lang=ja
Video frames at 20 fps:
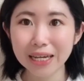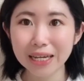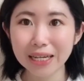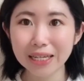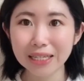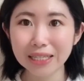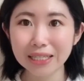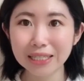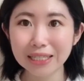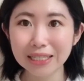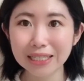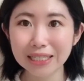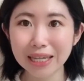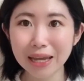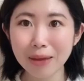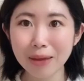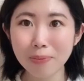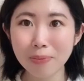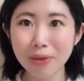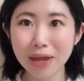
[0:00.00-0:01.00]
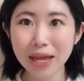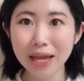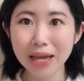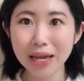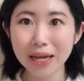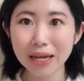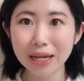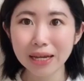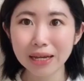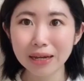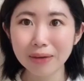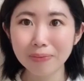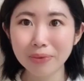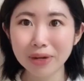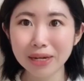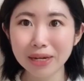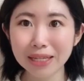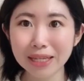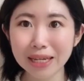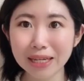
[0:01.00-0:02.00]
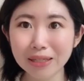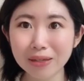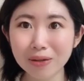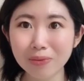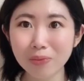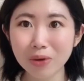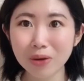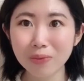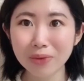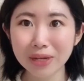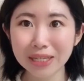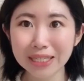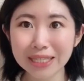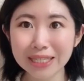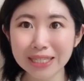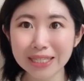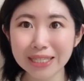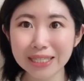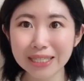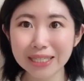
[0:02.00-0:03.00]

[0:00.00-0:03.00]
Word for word: 一生懸命頑張りたいと思います。